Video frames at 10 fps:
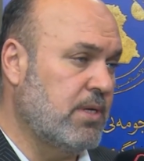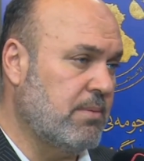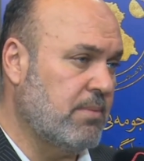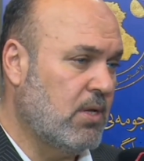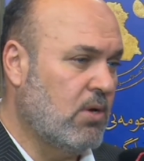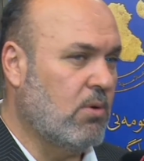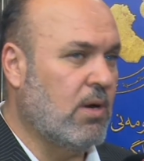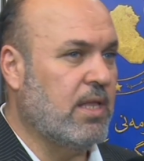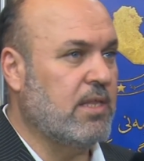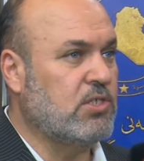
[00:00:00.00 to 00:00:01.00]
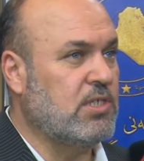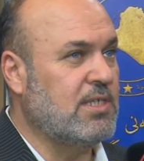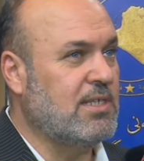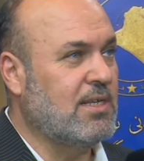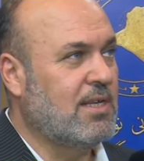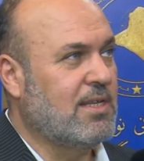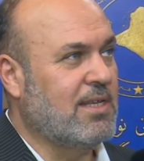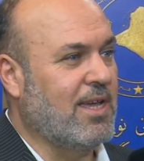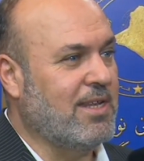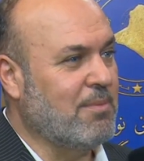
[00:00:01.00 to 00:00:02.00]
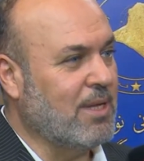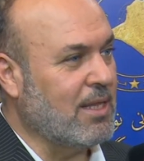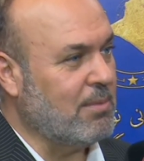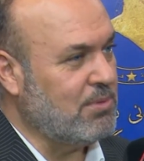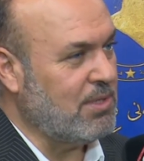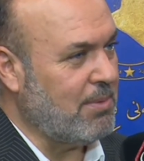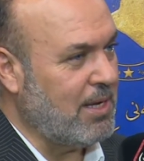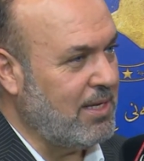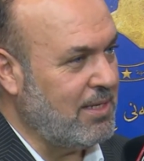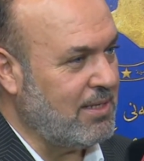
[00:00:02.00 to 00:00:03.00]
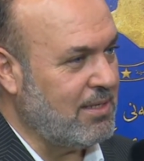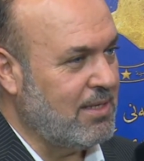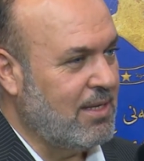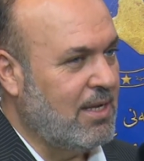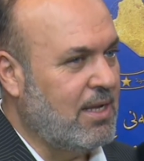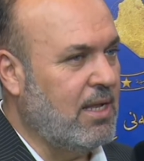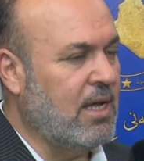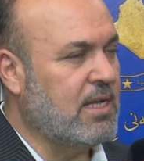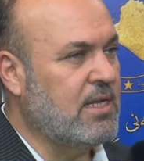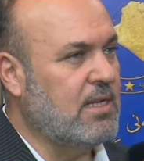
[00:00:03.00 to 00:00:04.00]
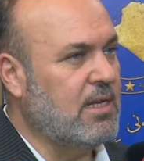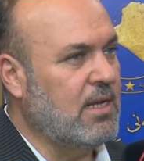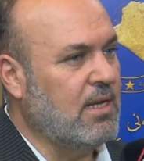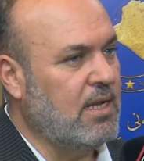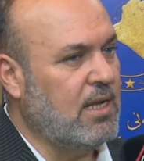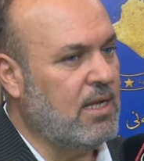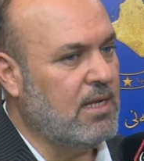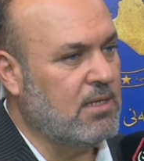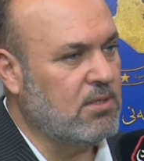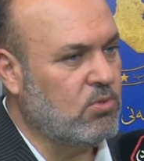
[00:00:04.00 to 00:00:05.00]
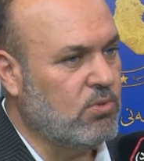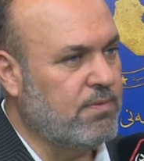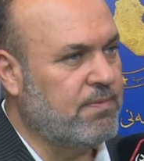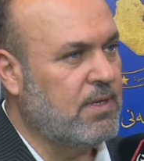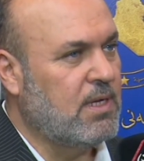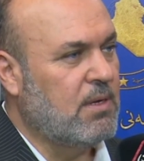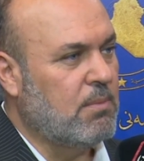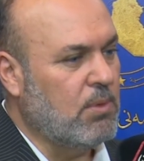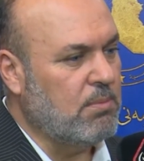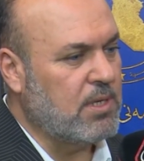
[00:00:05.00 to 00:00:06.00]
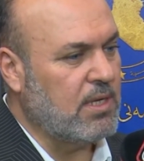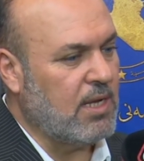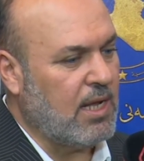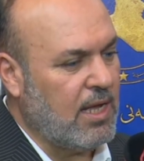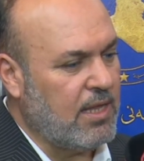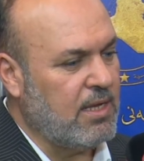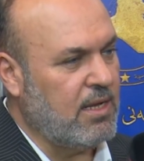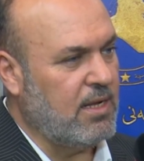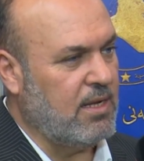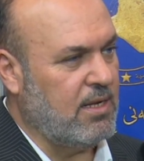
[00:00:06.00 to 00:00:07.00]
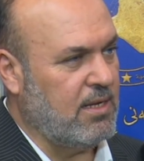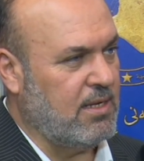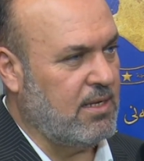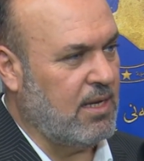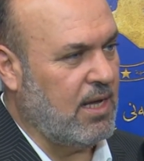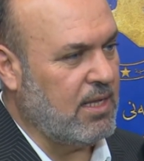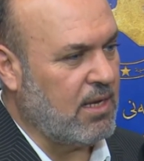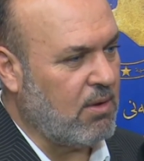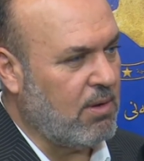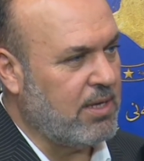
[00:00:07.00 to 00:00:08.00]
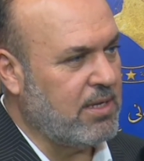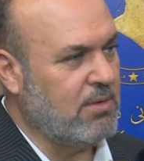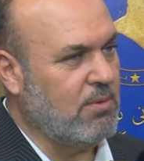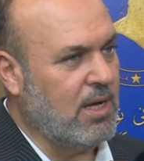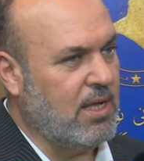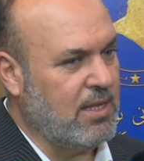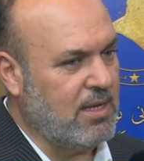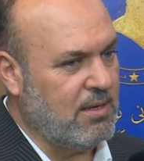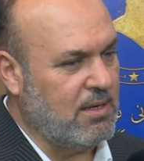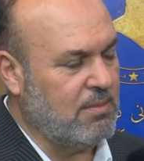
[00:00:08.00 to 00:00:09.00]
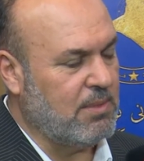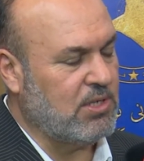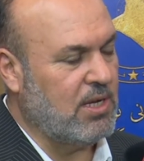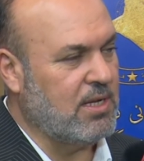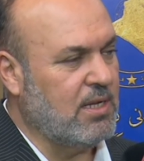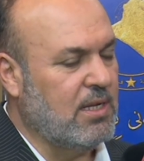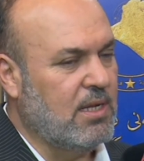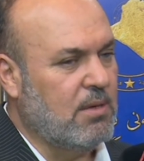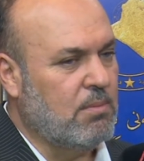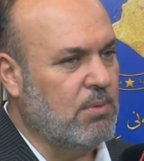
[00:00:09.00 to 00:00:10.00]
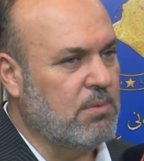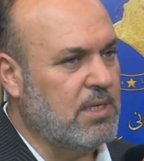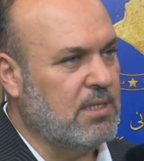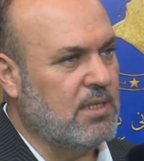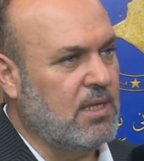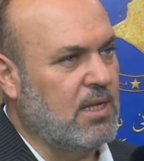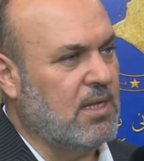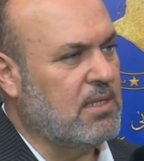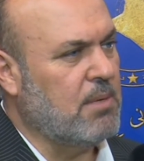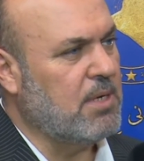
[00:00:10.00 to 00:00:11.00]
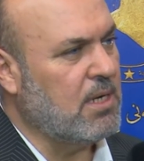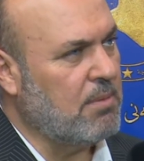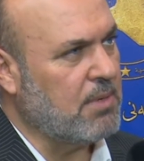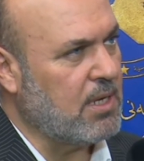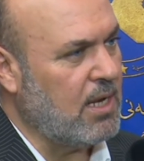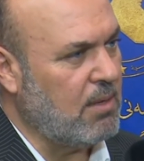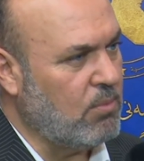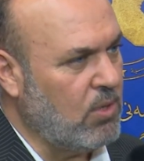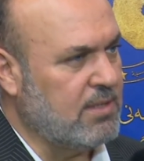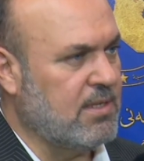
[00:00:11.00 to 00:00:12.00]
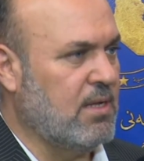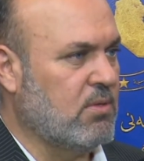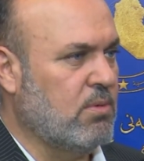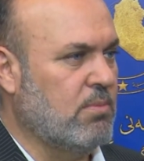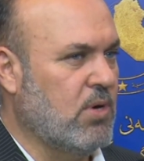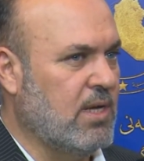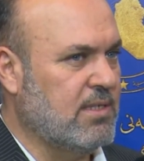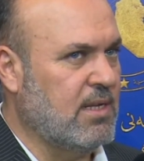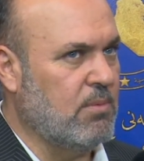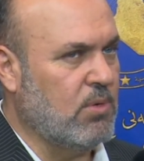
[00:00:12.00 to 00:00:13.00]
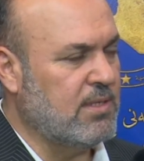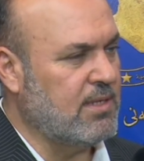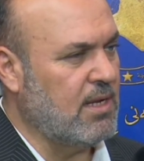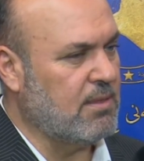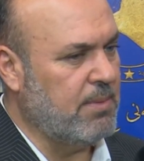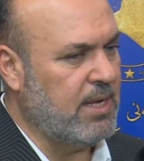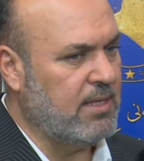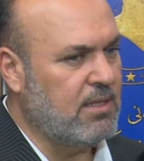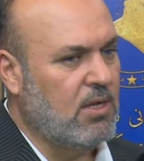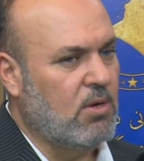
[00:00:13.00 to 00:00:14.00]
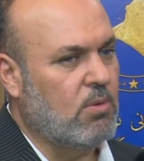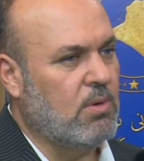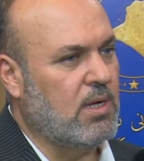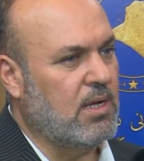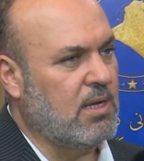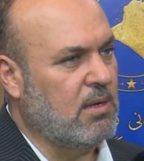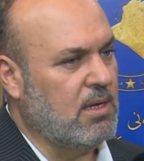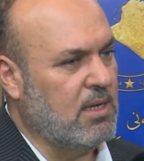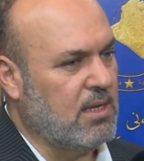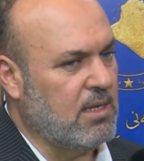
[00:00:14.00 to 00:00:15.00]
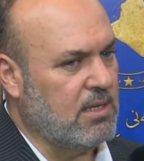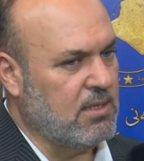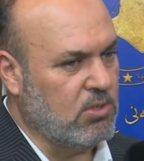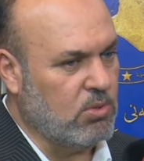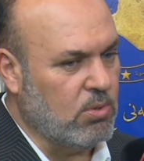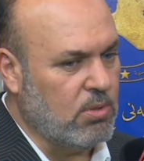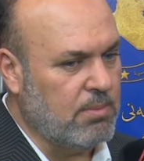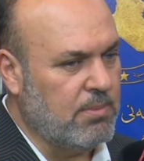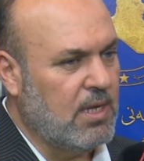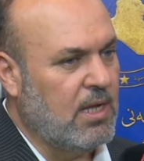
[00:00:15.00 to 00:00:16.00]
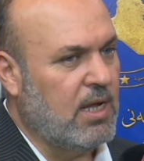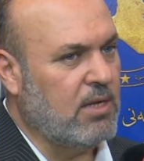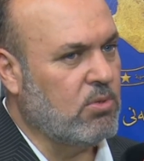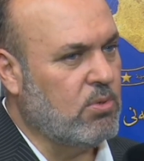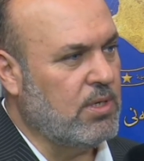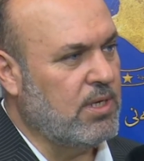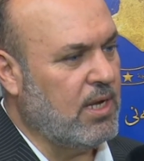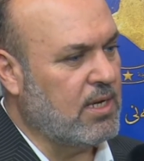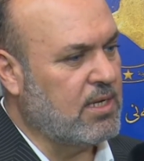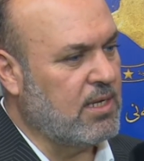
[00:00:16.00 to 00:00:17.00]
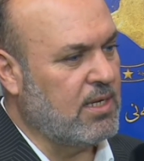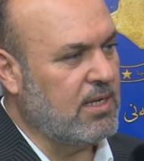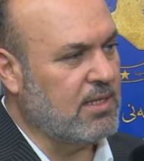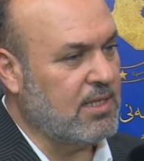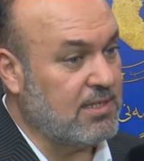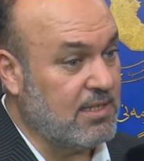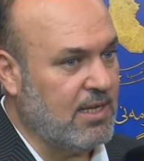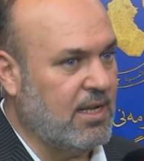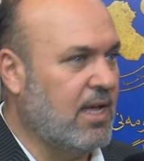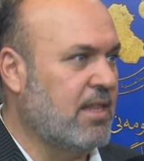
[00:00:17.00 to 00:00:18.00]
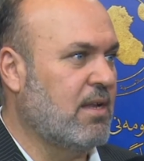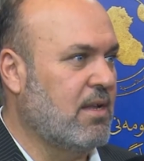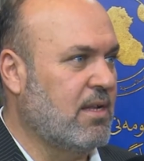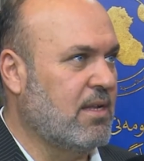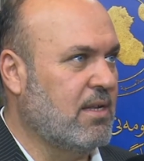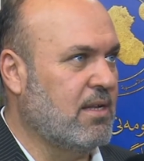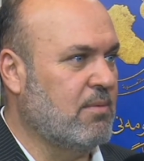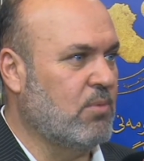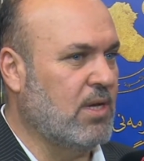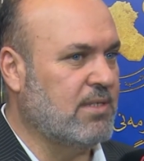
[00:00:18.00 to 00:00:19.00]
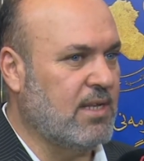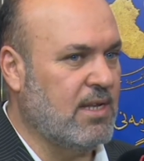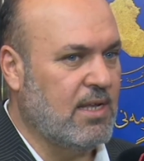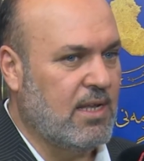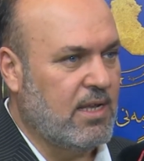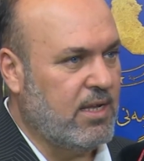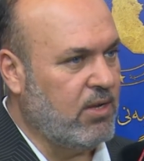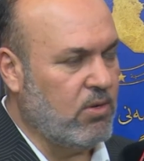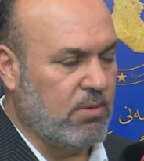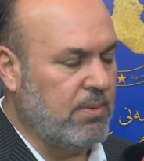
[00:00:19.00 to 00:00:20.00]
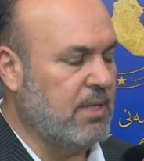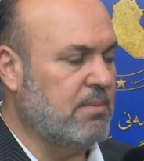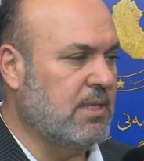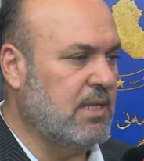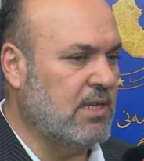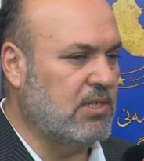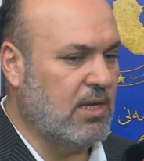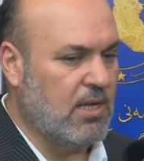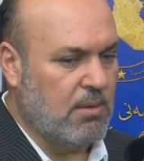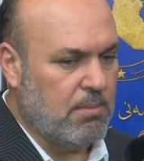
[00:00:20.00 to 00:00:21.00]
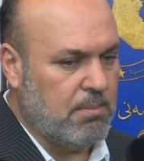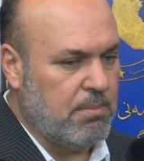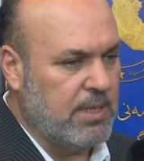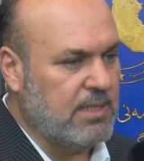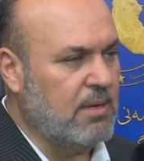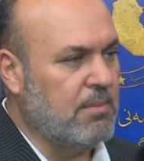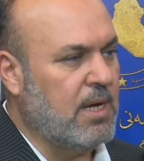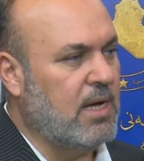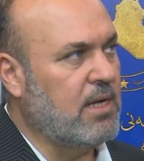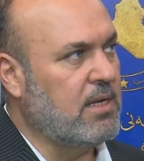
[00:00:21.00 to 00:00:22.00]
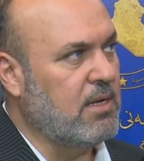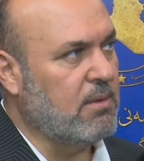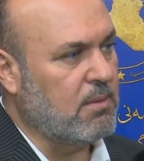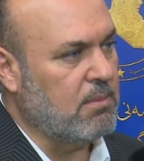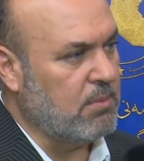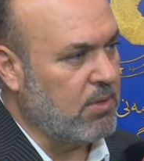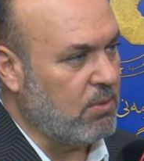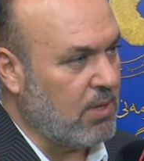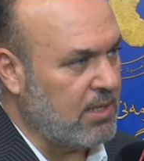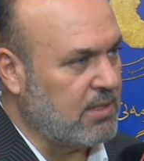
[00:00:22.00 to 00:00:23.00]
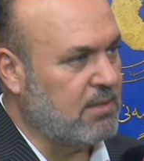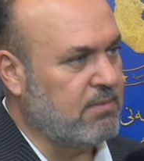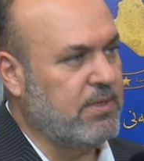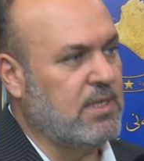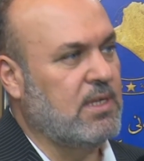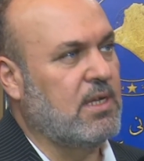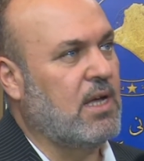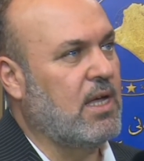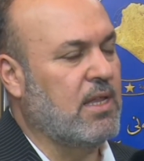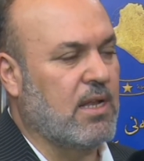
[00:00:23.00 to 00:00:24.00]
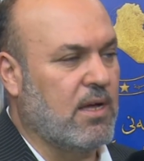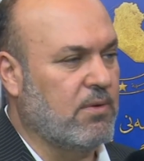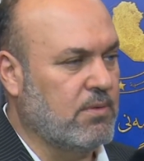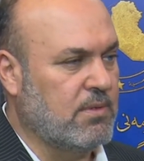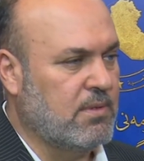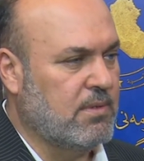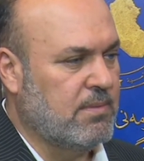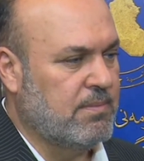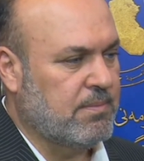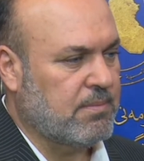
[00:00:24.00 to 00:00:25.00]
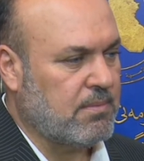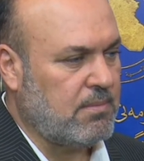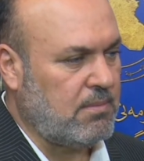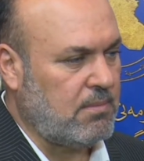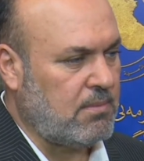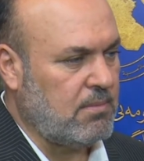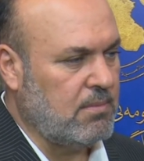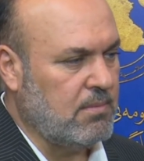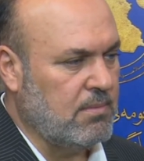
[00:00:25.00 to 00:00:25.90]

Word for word: مهم وهذا شيء يعني مطلب جماهيري لكن احنا نشوف ممكن هذه هذه القوانين وهذه المشاريع ممكن آه، تمريرها من خلال موازنه تكون موازنه موازنه بلد وندعوهم ان تكون هناك آه، تسريع لهذا الموازنه لانه البلد محتاجها بدل ما نمضي وقت في هذا القانون. سيتناب افهم من كلامك